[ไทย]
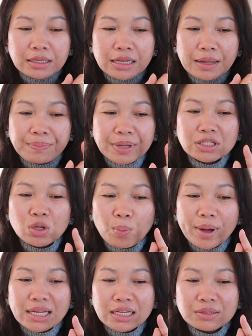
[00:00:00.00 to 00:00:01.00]
ในปี
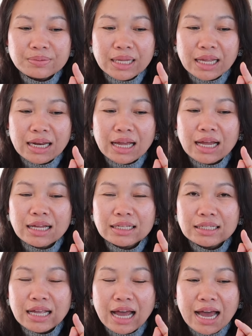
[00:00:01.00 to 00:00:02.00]
2024นะคะ
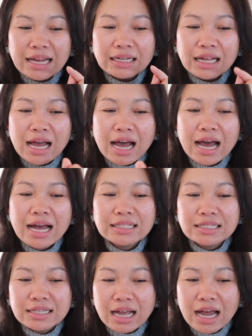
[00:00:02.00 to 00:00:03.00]
ฐานค่า
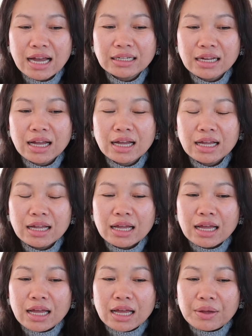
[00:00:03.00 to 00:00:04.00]
จ้างเนี่ย
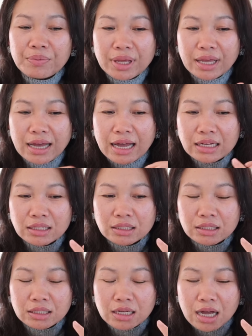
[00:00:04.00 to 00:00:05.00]
มีการ
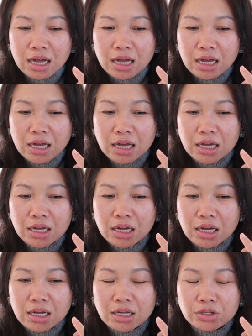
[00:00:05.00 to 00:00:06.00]
อ
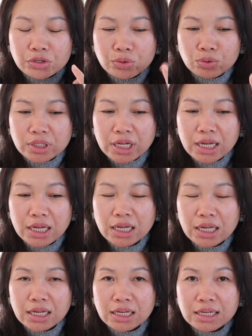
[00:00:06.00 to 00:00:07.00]
อยู่
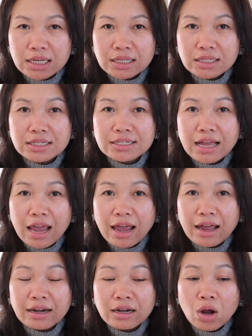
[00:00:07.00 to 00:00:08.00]
ที่
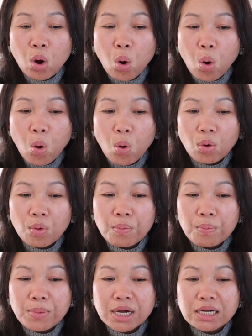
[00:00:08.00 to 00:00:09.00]
1 6
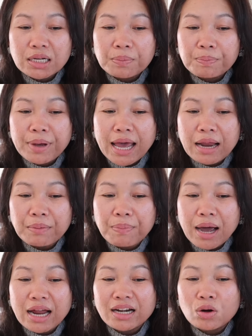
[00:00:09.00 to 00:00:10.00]

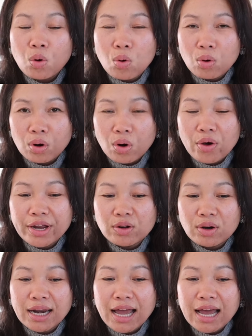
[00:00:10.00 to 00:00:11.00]
68,600ด
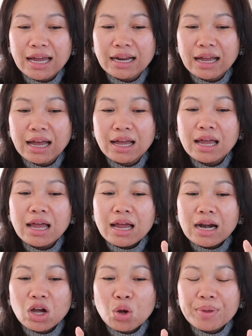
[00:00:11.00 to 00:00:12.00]
อลลาร์นะคะ
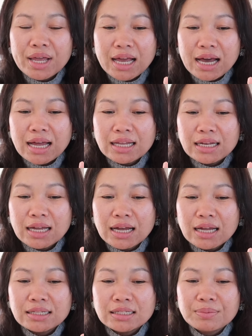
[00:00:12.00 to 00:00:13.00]
แล้วก็มีการ
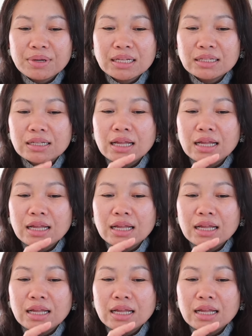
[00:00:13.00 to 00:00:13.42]
จำกัด